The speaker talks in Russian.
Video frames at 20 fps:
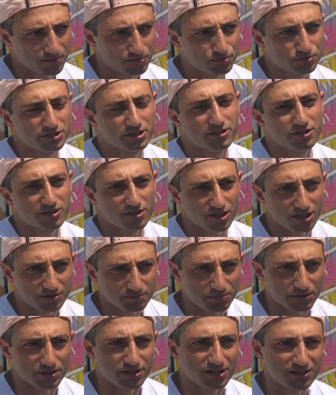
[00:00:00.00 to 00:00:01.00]
Ну, Дэниел
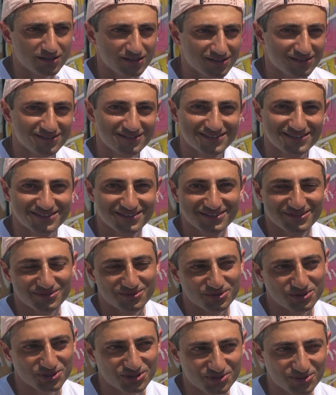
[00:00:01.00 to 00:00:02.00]
Грант, понятно,
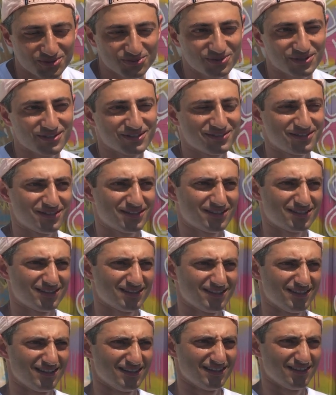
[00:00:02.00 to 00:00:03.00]
очень круто катает,
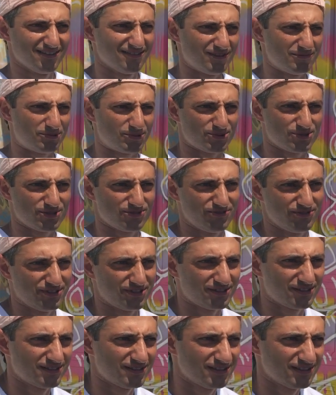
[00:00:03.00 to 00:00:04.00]
вопросов
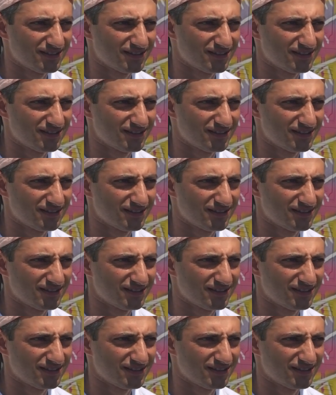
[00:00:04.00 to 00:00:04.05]
нет.